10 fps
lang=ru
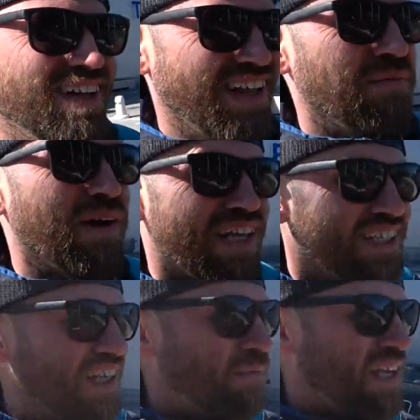Албания
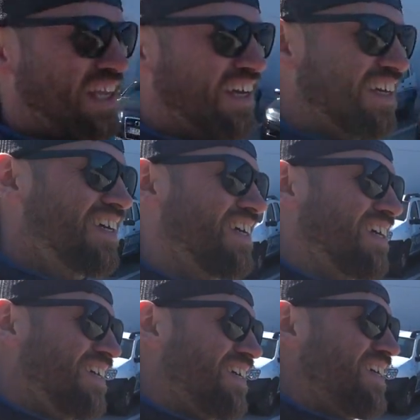есть Албания
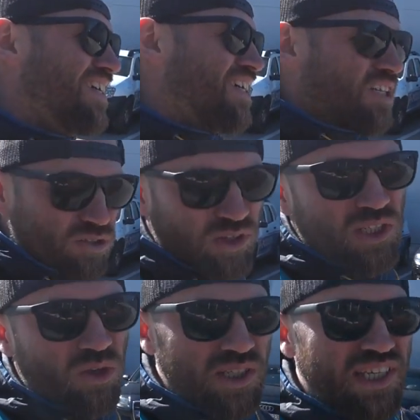туда
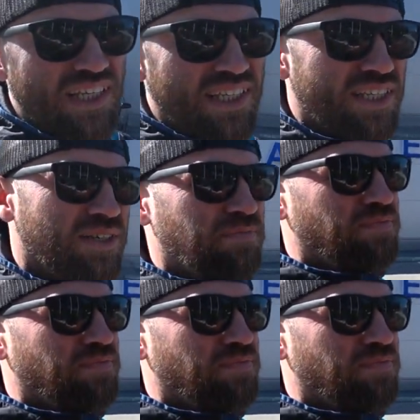стоит съездить